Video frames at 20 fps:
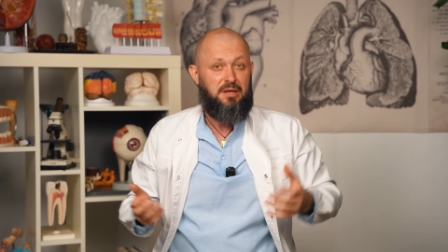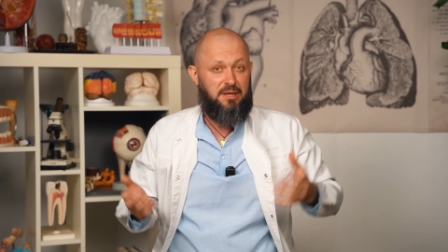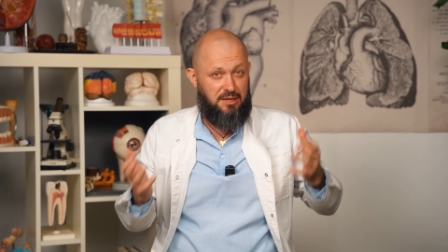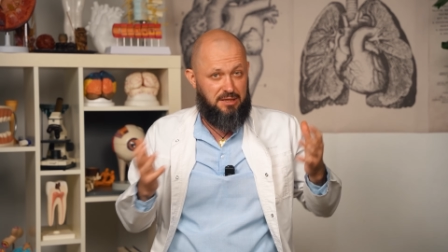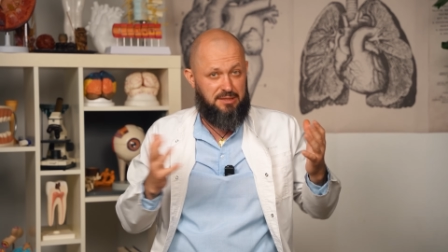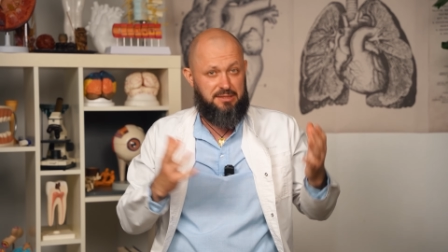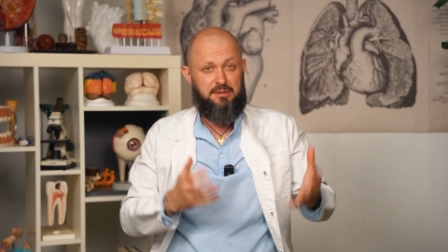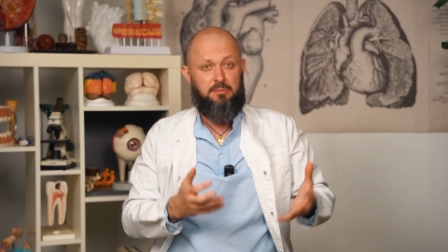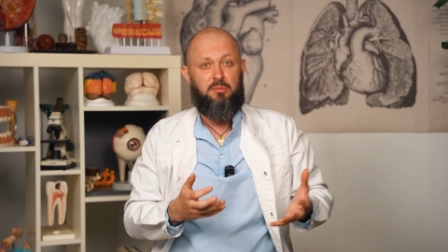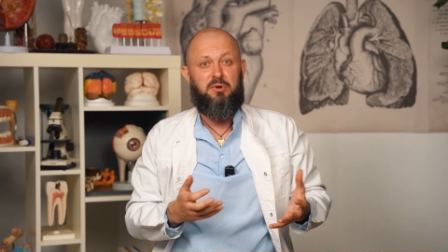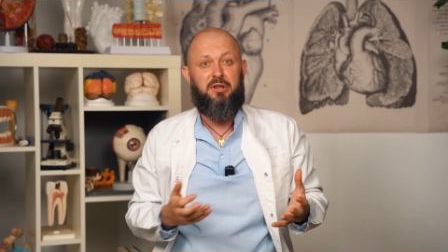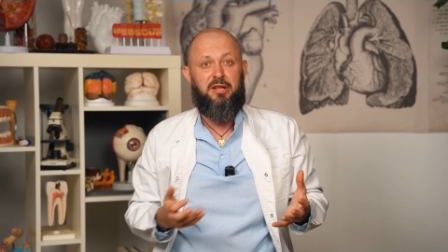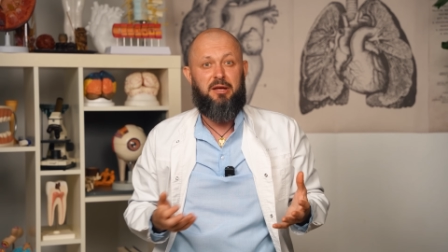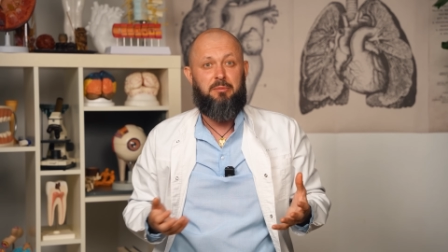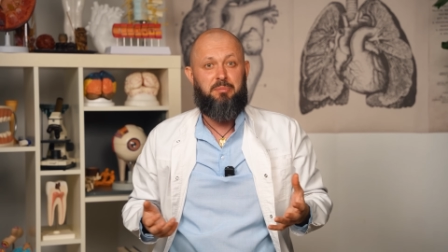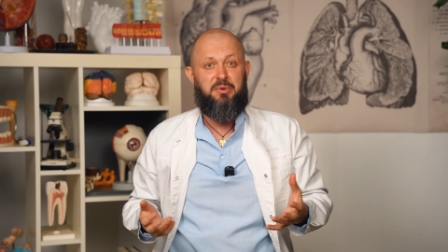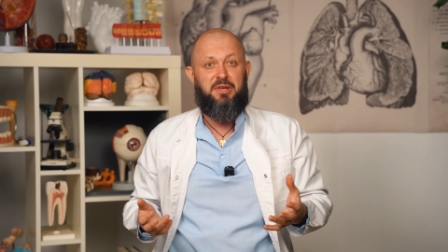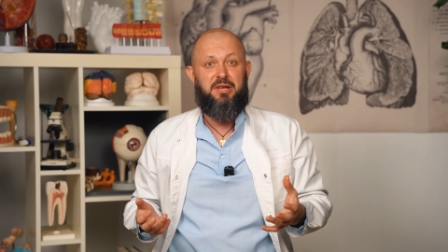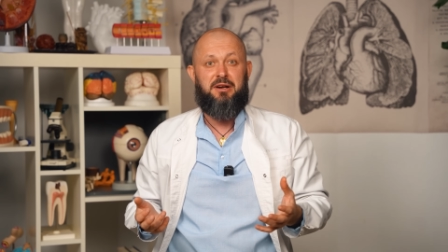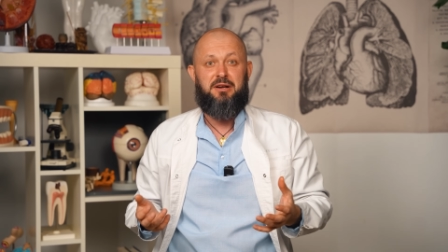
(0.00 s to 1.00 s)
Если была
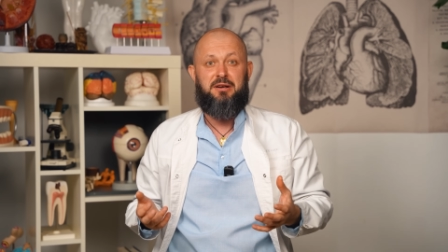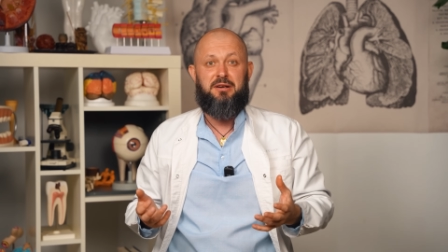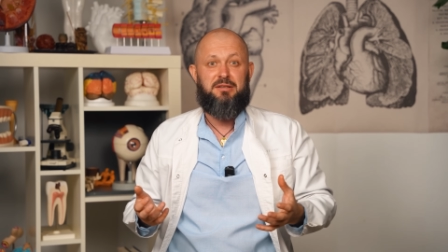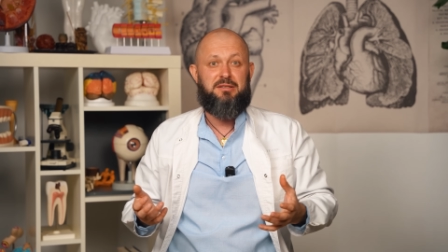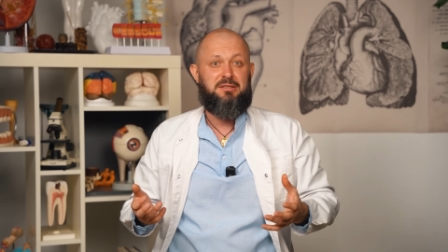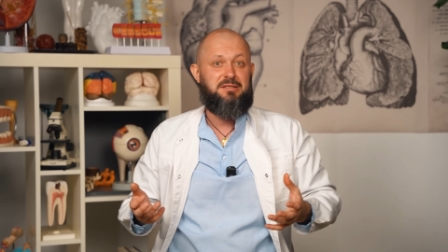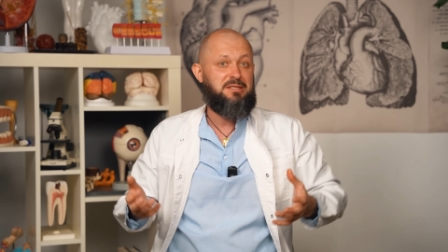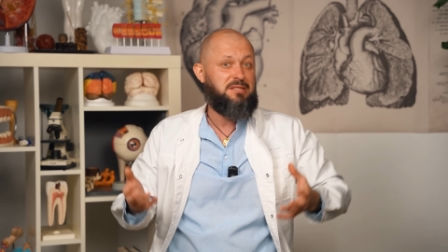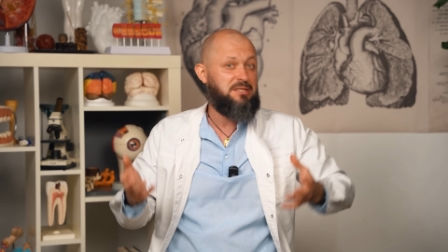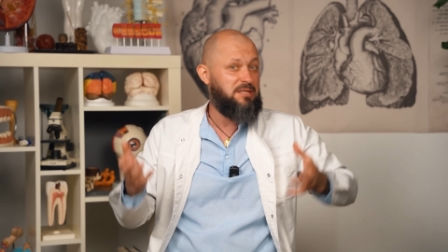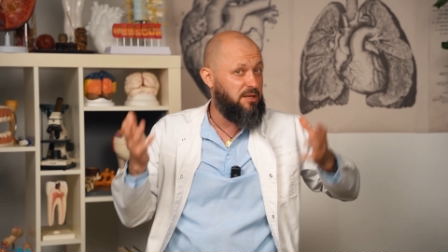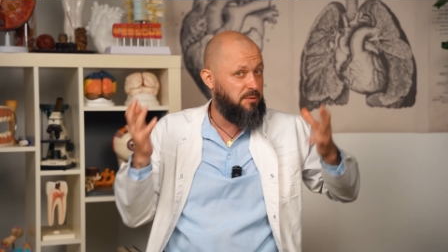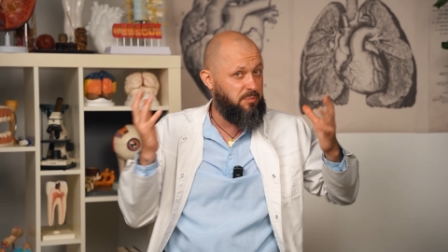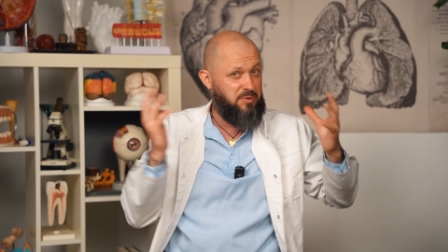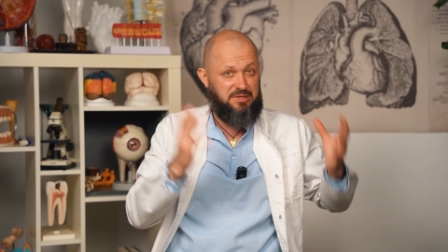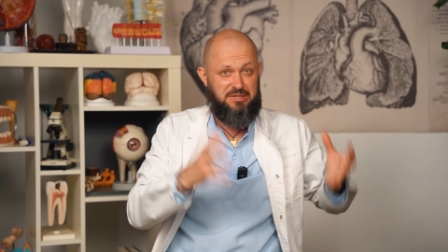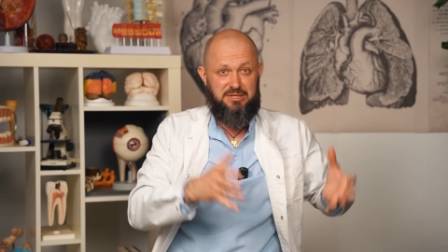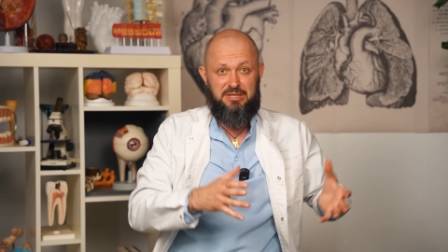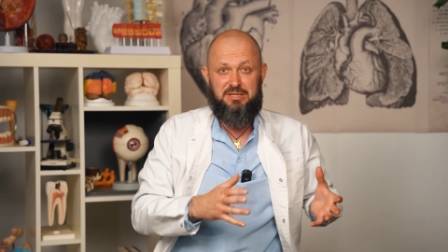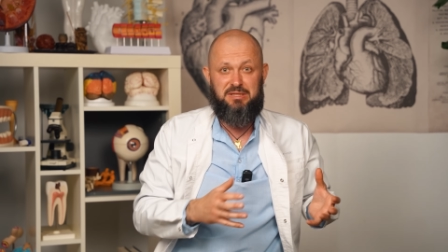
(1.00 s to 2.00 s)
перхоть,
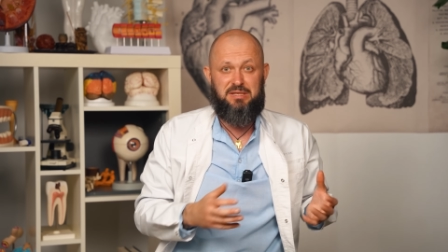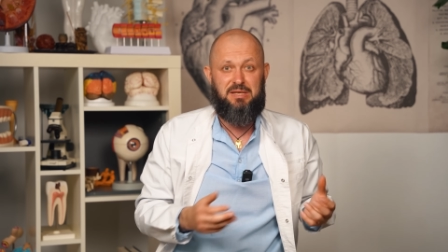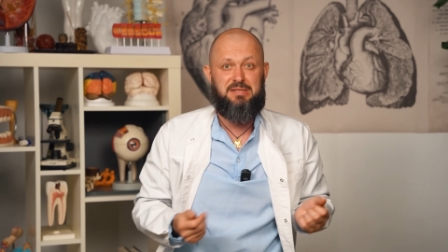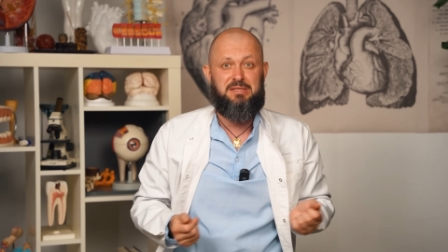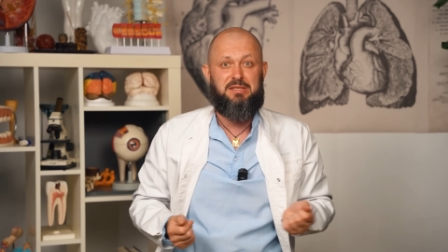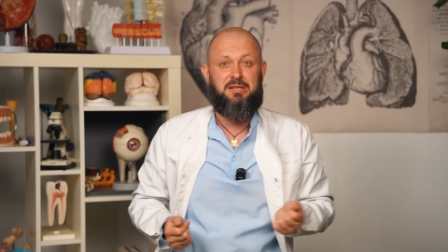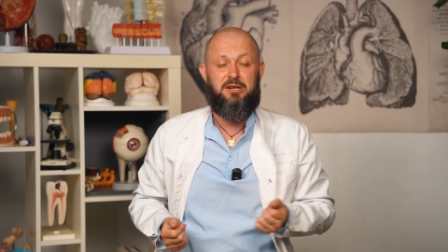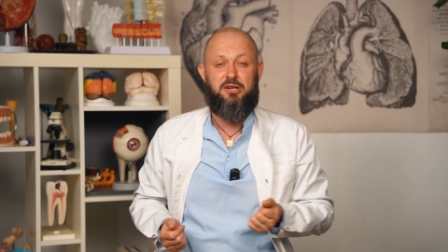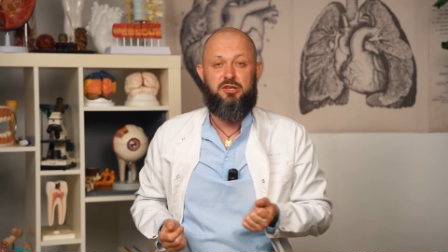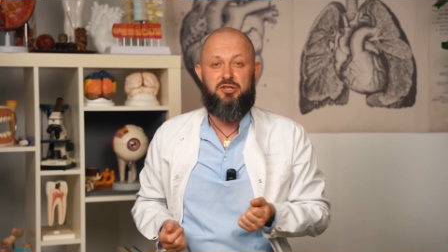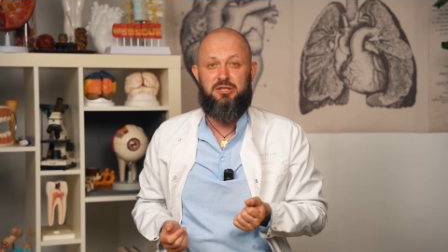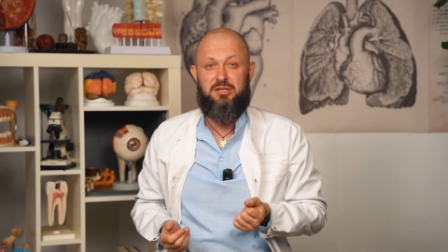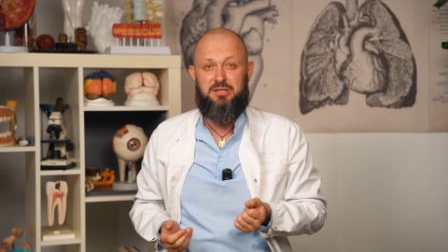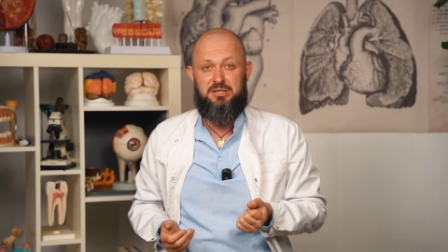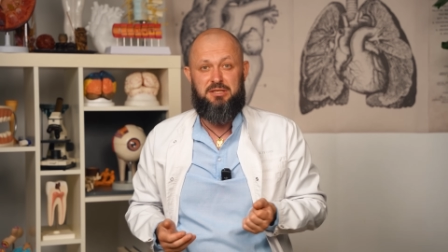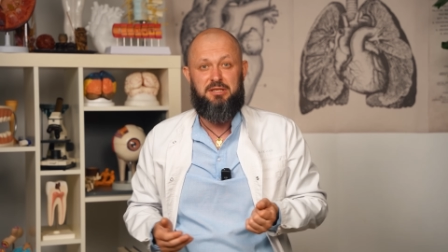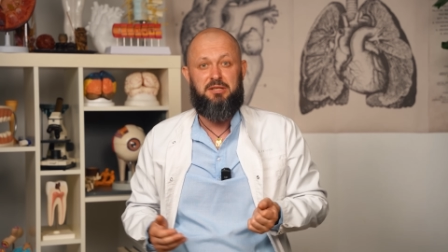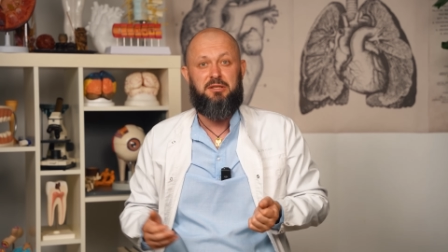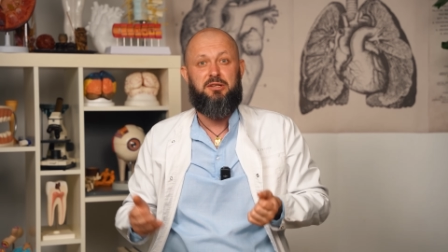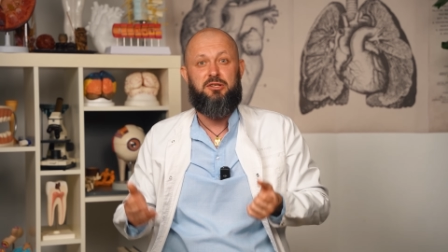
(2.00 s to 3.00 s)
сыпется со страшной
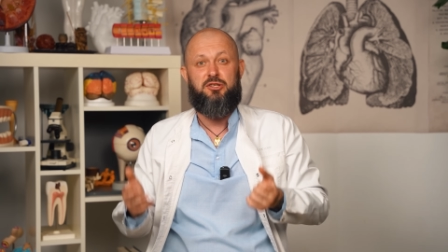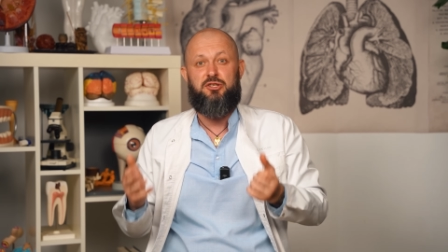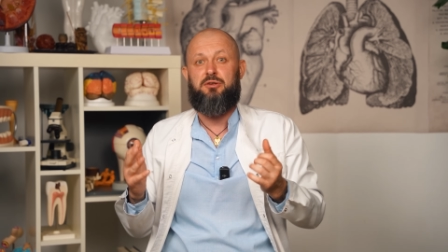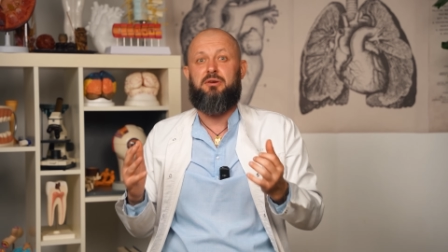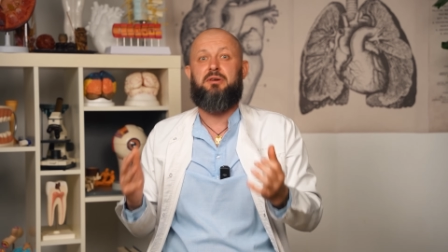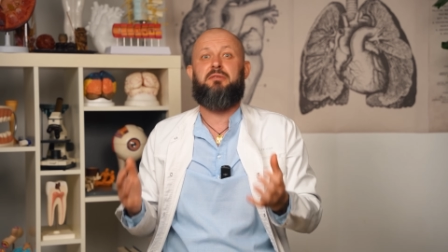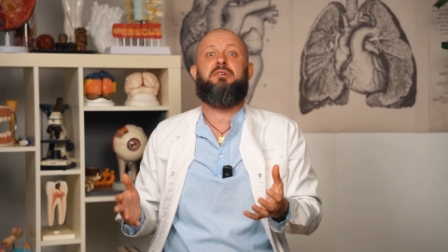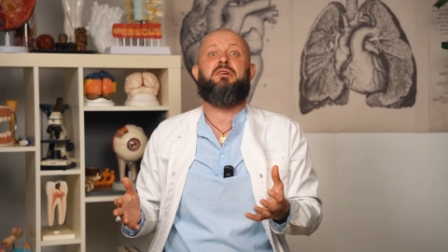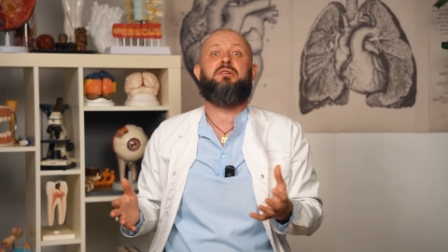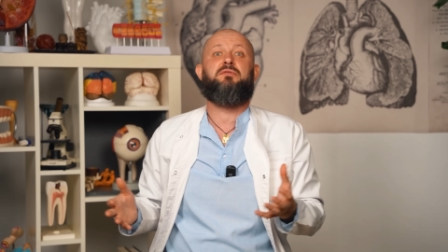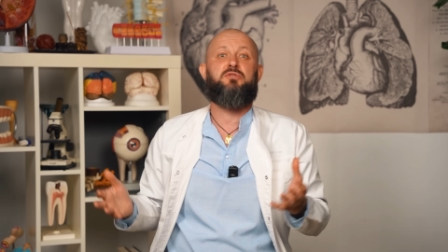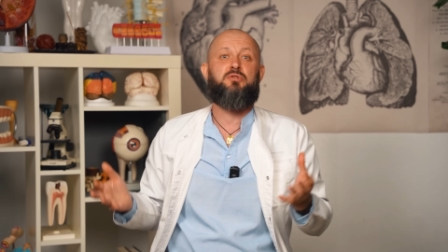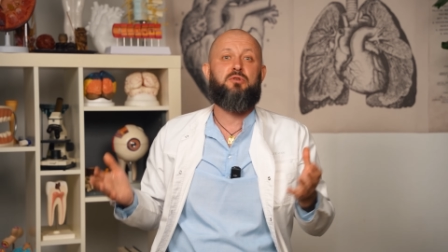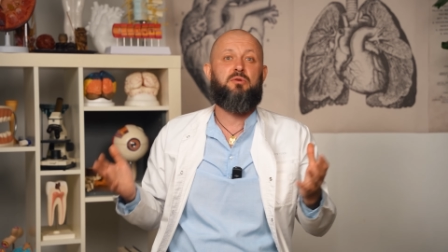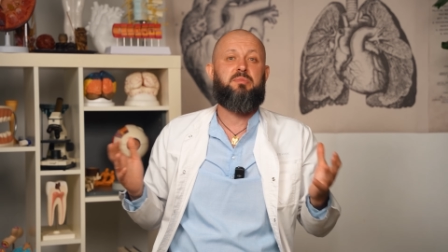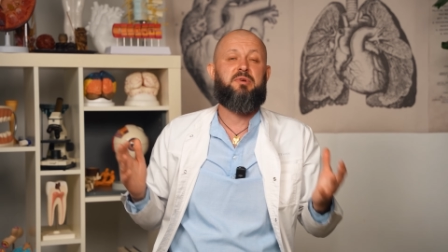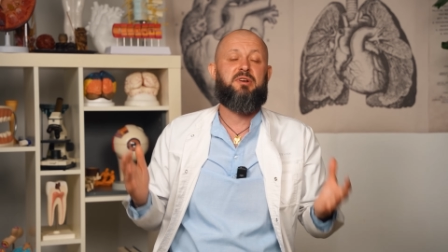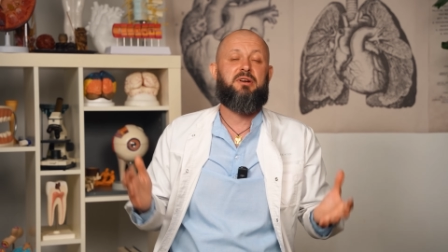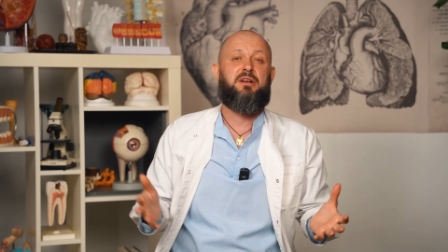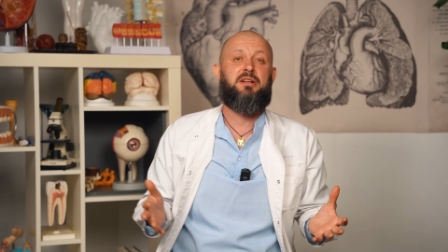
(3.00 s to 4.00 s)
силой, человек все
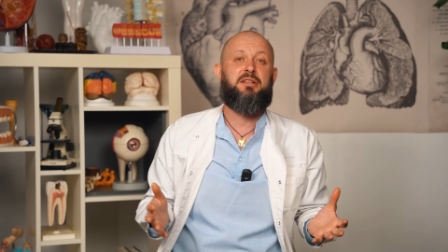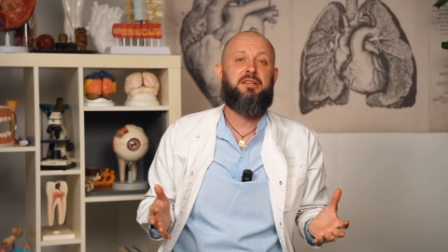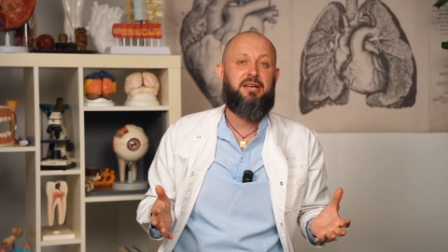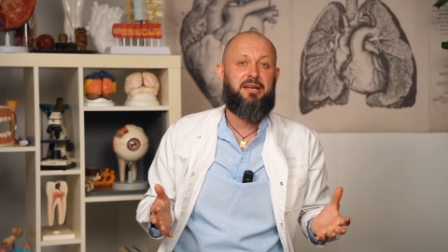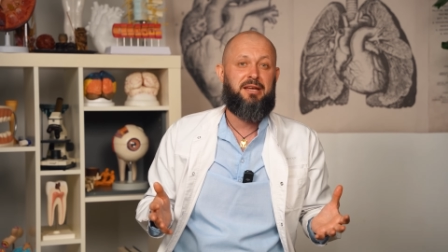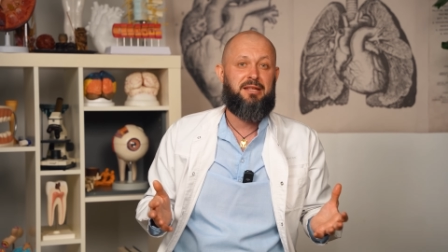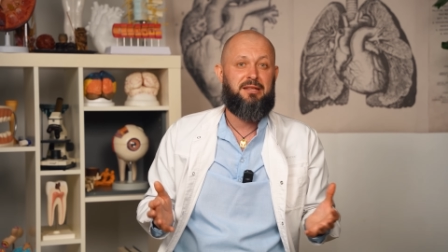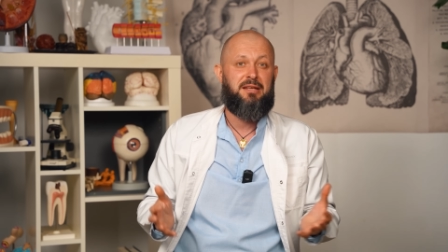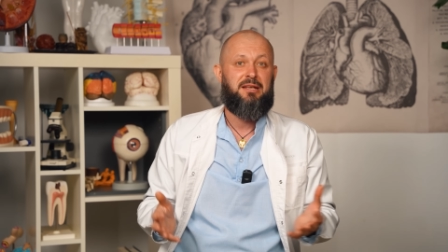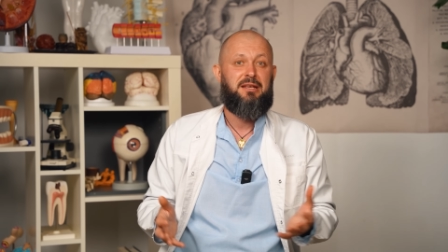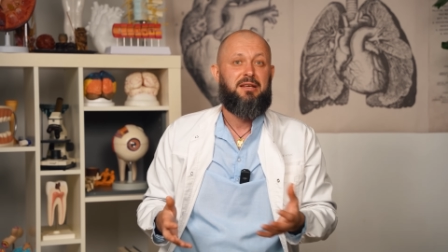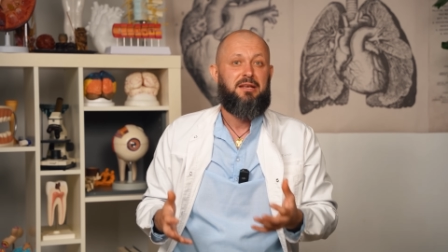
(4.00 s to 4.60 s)
проклинает –